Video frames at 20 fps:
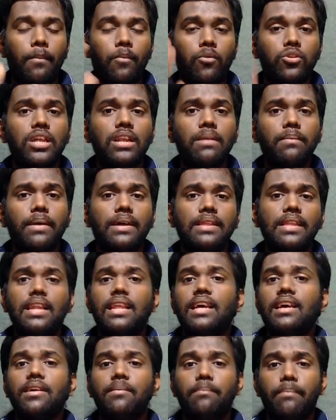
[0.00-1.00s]
முதல்
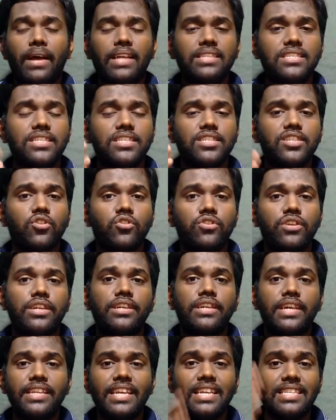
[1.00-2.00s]
பாதியில மேன்செஸ்டர்
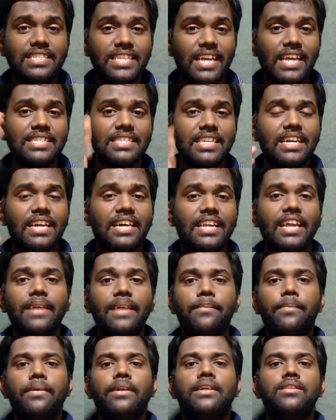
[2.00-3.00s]
யுனைடெட் நிறைய சான்ஸை
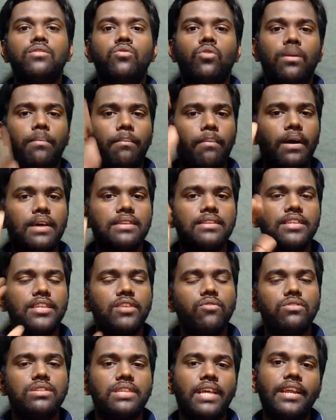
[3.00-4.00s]
கிரியேட் பண்ணது ஒரு
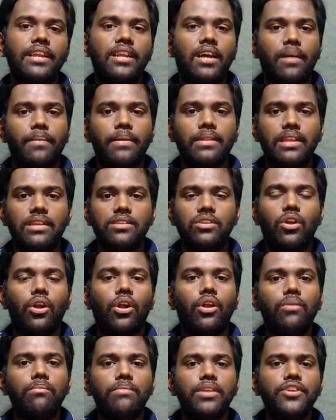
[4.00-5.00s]
பாசிட்டிவ் சைன் அப்படின்னு தான்
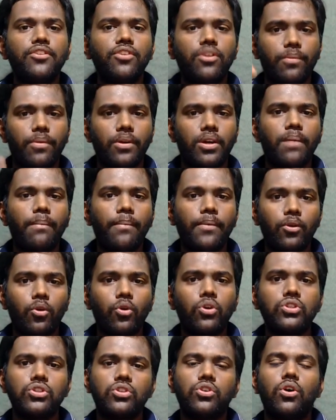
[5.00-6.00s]
சொல்லணும் இன்னொரு பக்கம்
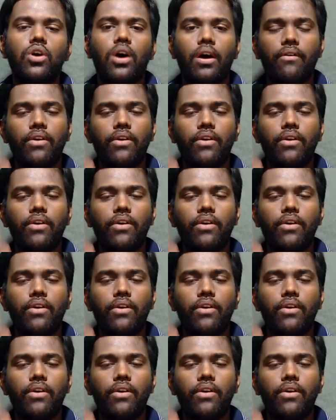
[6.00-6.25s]
ரோஸ்டோ